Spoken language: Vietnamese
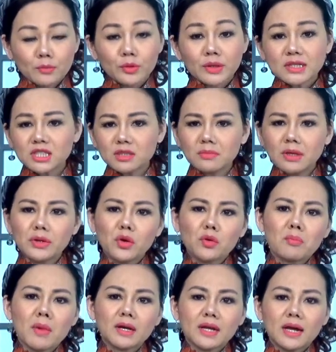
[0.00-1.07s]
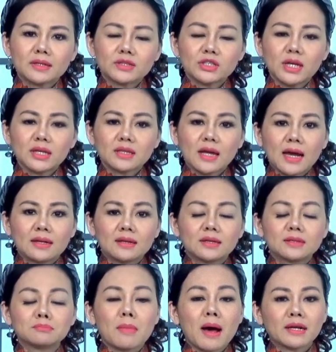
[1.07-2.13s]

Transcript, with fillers: Bộ Tài chính Mỹ cũng ban hành chế tài lên